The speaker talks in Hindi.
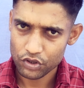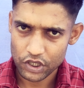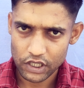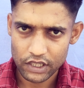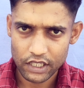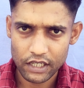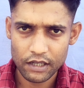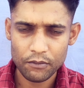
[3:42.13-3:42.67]
तो
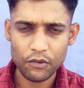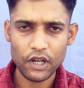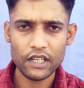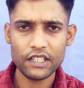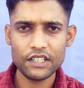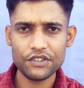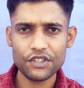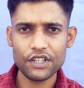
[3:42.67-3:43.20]
चलते हैं
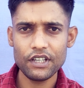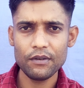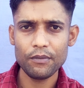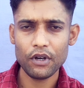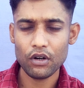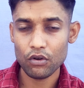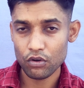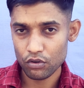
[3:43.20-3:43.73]
मोबाइल की स्क्रीन
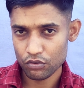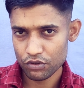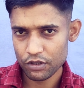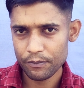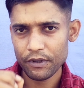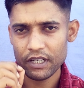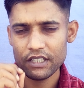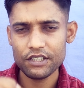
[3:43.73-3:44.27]
पर और
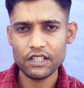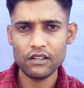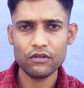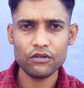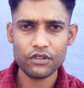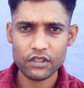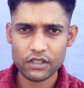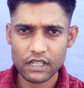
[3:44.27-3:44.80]
उससे पहले
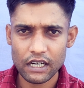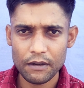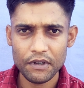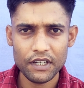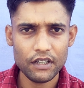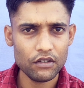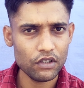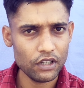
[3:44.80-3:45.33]
चैनल को सब्सक्राइब
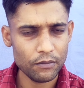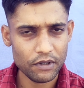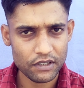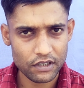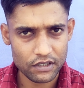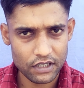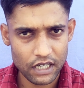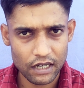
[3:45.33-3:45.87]
नहीं किया तो एक
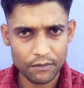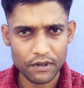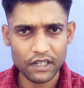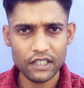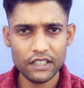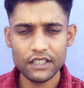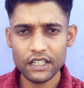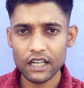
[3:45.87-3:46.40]
बार सब्सक्राइब
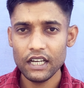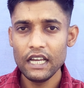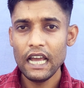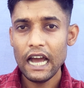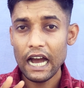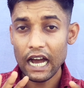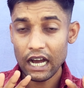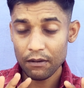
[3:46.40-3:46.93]
कर लीजिएगा
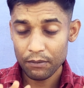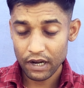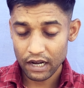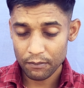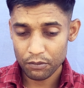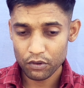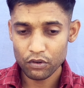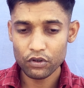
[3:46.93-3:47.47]
आप
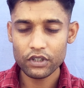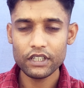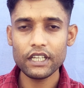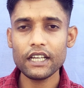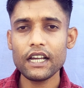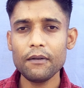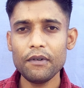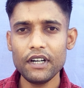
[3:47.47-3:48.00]
आप लोग
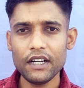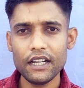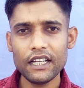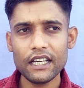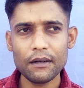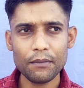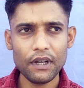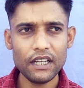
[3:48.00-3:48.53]
ये कमेंट
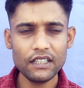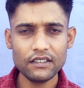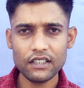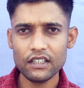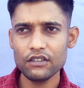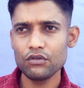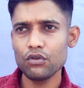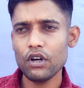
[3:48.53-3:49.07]
नहीं कर पाएंगे
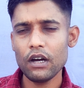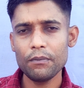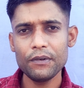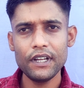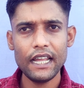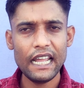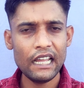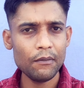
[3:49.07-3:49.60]
सर जो
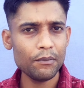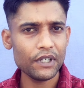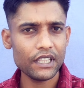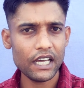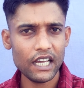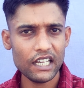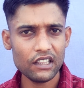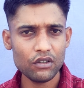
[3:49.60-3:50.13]
आपने ऐप
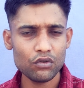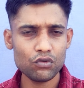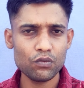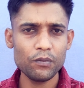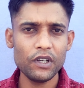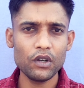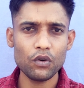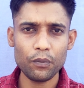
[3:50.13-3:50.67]
बताया तो
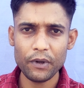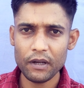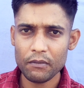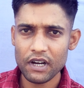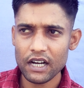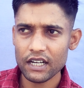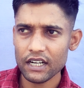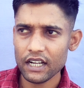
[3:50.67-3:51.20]
उसमें
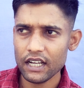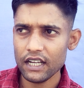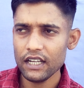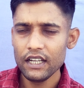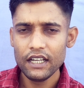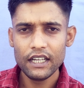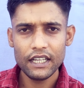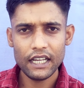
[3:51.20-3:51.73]
रुपए मांग रहा
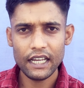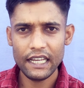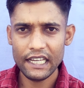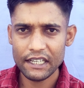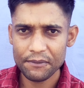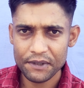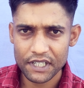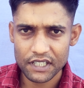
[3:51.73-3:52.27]
है या
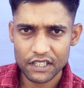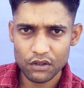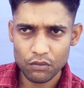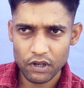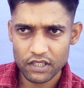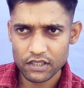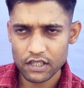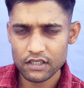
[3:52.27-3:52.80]
एक मिनट की
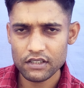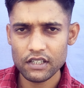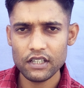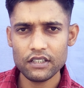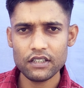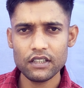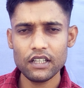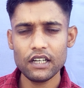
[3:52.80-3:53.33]
वॉइस
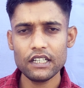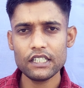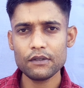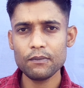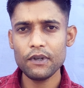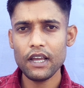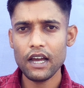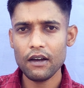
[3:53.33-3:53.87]
कैंसिलेशन दे है
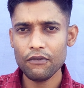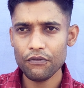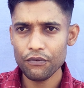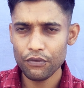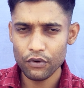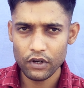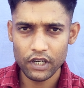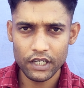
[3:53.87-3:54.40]
इसमें आप
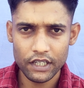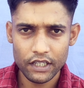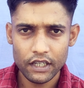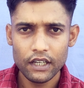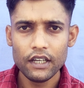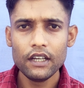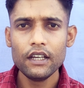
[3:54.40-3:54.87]
फुल्ली